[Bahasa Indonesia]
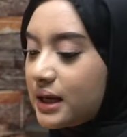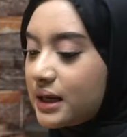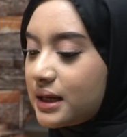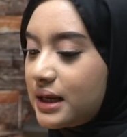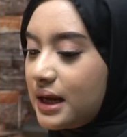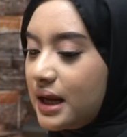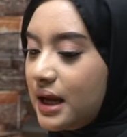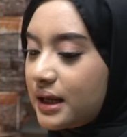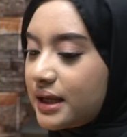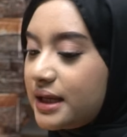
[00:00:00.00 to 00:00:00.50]

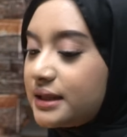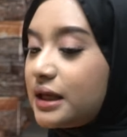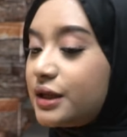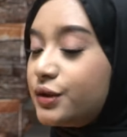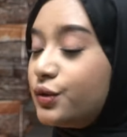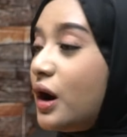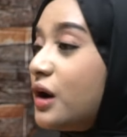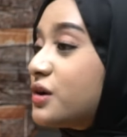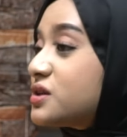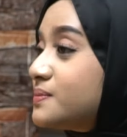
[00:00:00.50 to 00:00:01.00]
karena
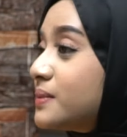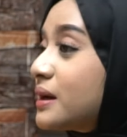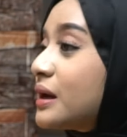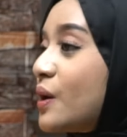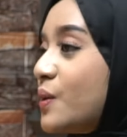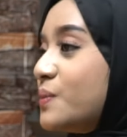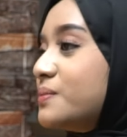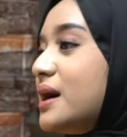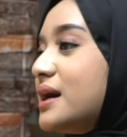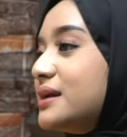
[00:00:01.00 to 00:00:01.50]
kita itu harus
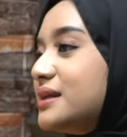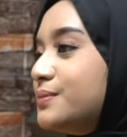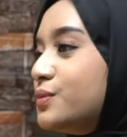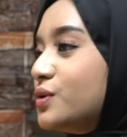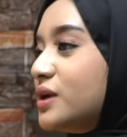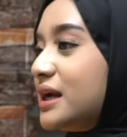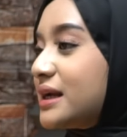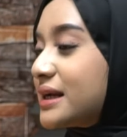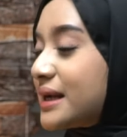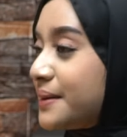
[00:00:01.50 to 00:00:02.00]
berlomba di
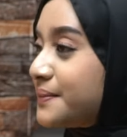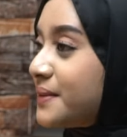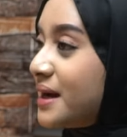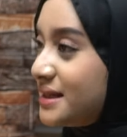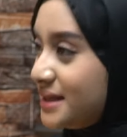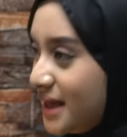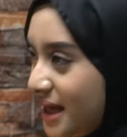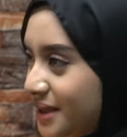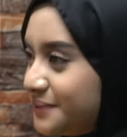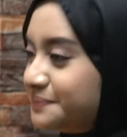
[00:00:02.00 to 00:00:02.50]
bulan hmm.
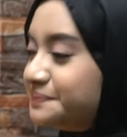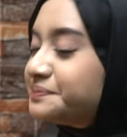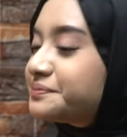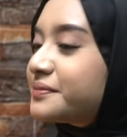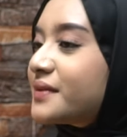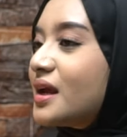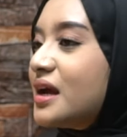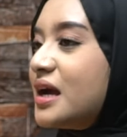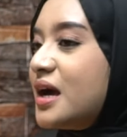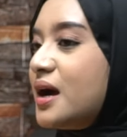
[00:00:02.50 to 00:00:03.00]
Ramadan
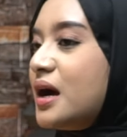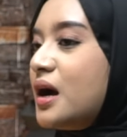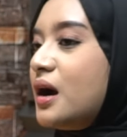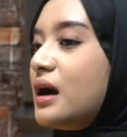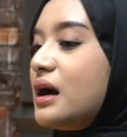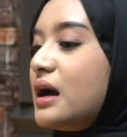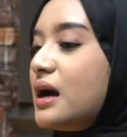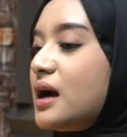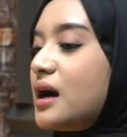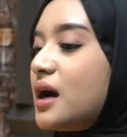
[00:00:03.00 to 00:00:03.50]

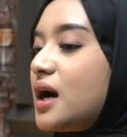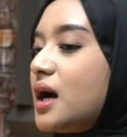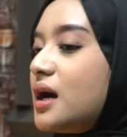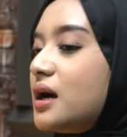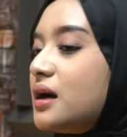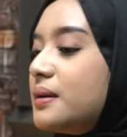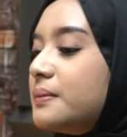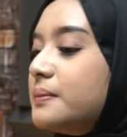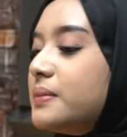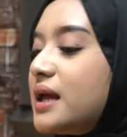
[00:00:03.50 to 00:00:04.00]

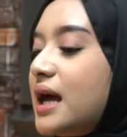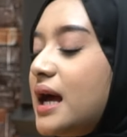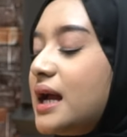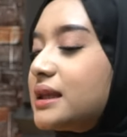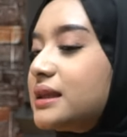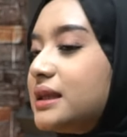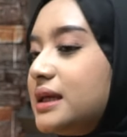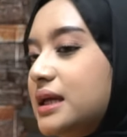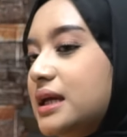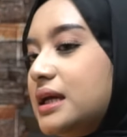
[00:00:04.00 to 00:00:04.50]

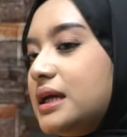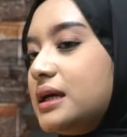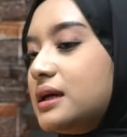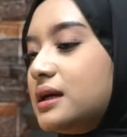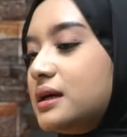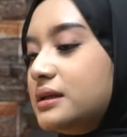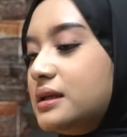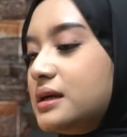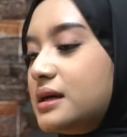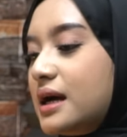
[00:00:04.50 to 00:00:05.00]

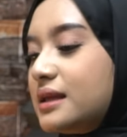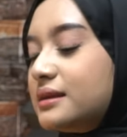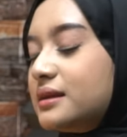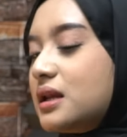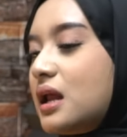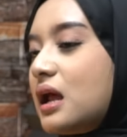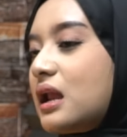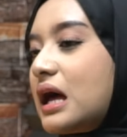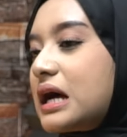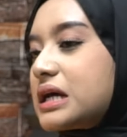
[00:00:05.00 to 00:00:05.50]
berarti
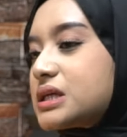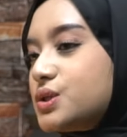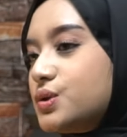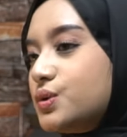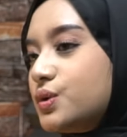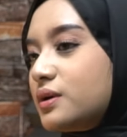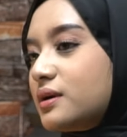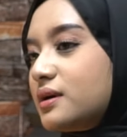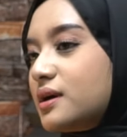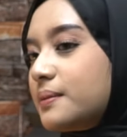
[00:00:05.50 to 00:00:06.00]
dengan tidak
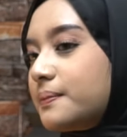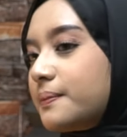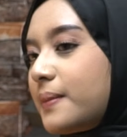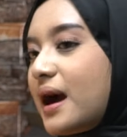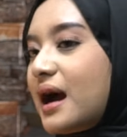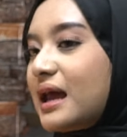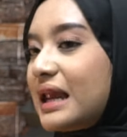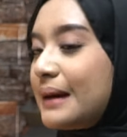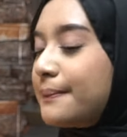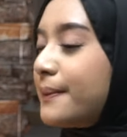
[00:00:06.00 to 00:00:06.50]
langsung
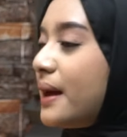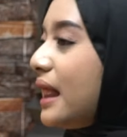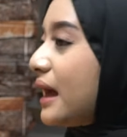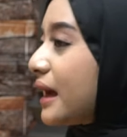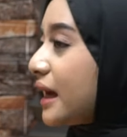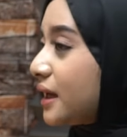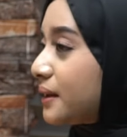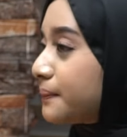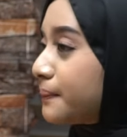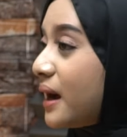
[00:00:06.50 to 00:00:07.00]
pahala
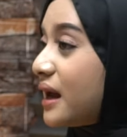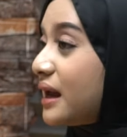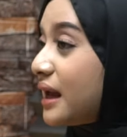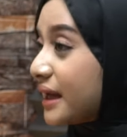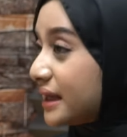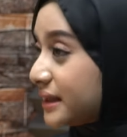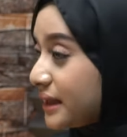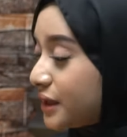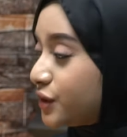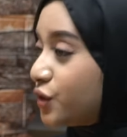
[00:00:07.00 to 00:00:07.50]

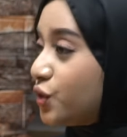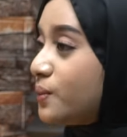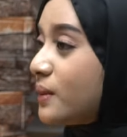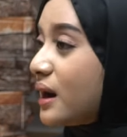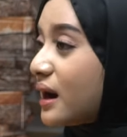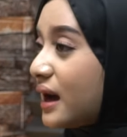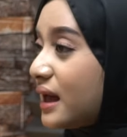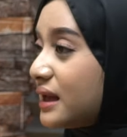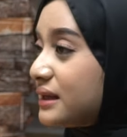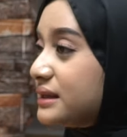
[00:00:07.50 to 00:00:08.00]
pahala kita
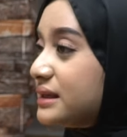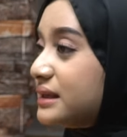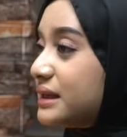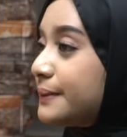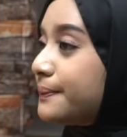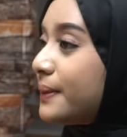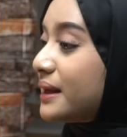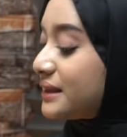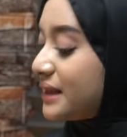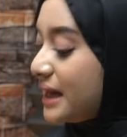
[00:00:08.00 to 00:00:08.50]
itu bakal
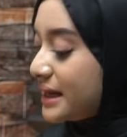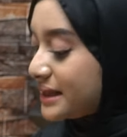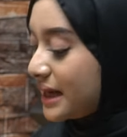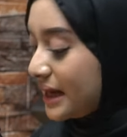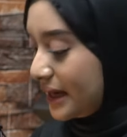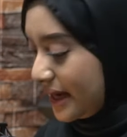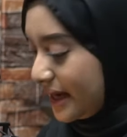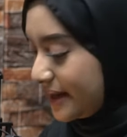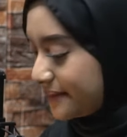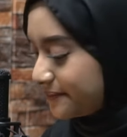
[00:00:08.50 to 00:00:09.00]
dilipat
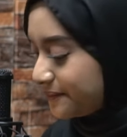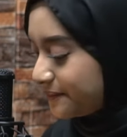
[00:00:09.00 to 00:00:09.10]
gandakan.